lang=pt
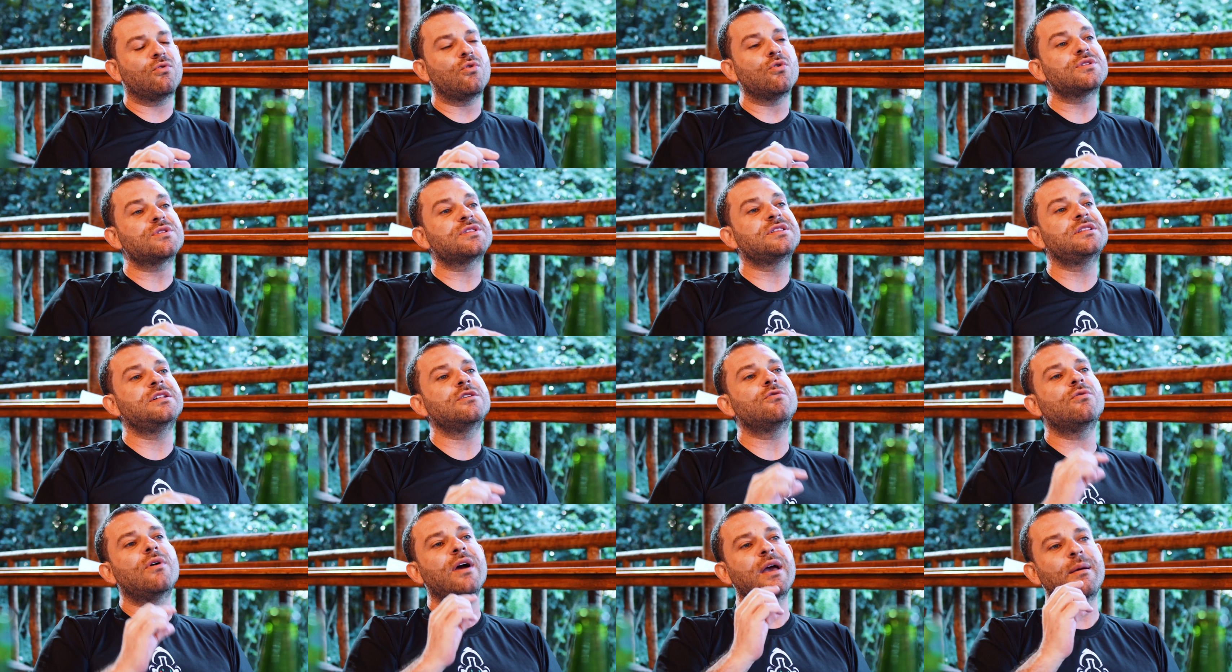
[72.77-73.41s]

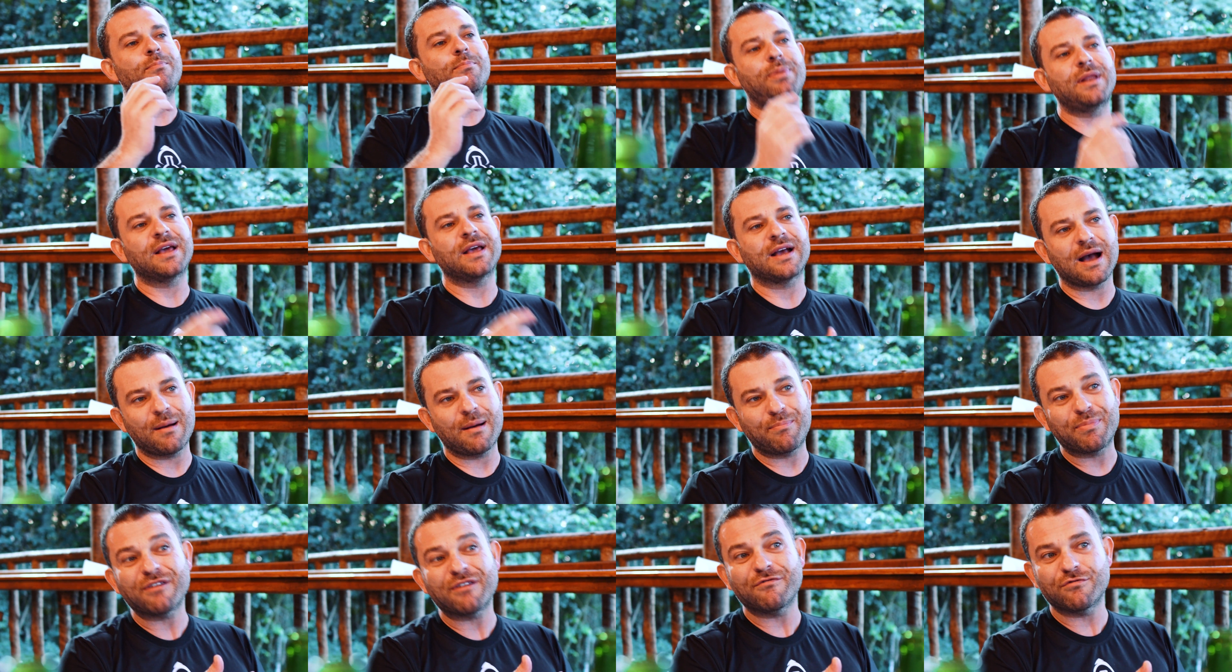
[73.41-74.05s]
consigo
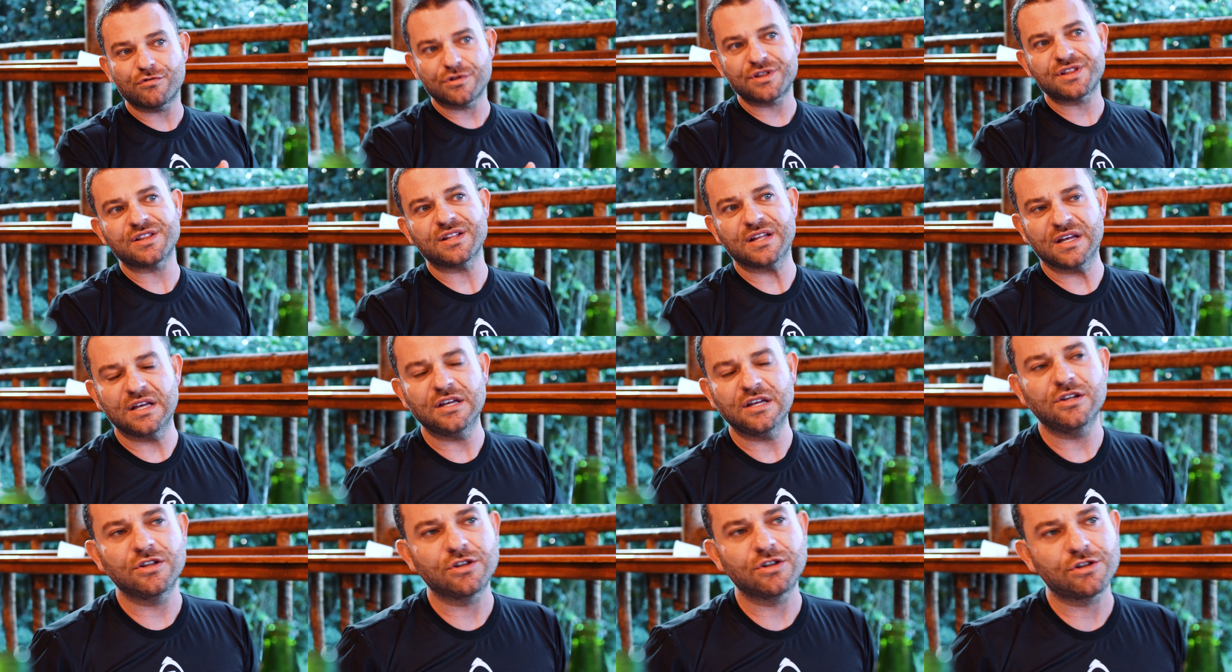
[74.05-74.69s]
replicar para você
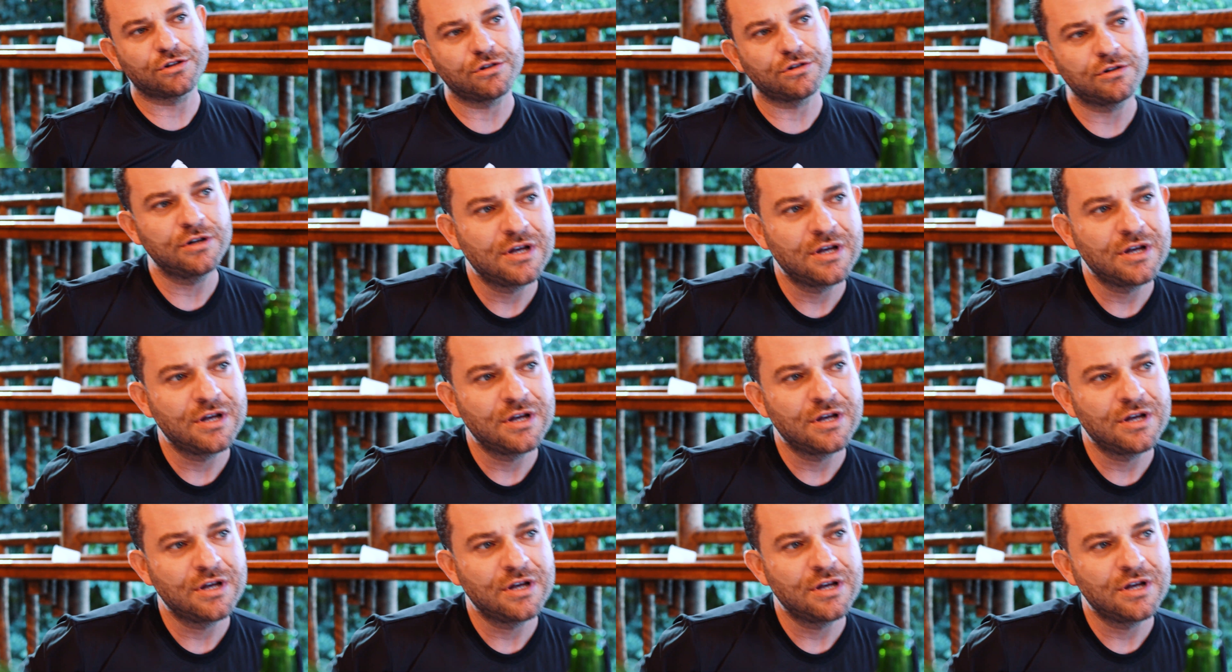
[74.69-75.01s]
isso,